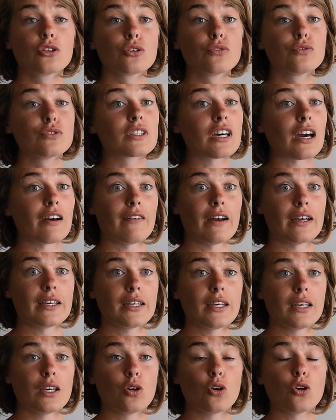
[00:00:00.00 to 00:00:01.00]
Que vous
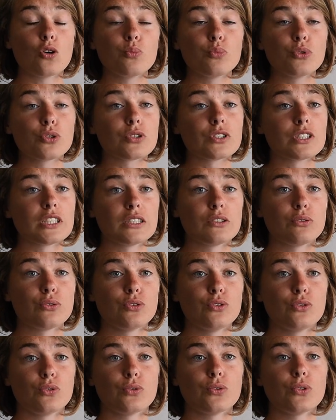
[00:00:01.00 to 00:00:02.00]
travaillez au bureau
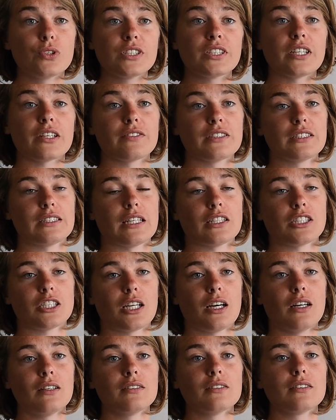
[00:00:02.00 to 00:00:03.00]
d'études ou au service
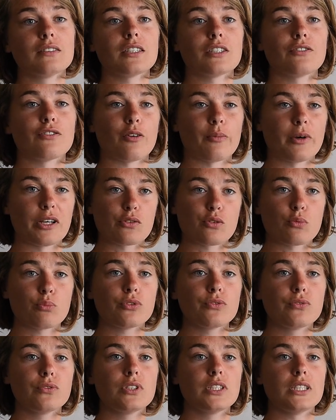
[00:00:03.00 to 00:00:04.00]
achat, cette formation
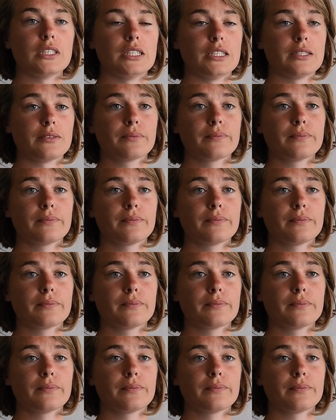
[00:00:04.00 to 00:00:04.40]
peut vous aider.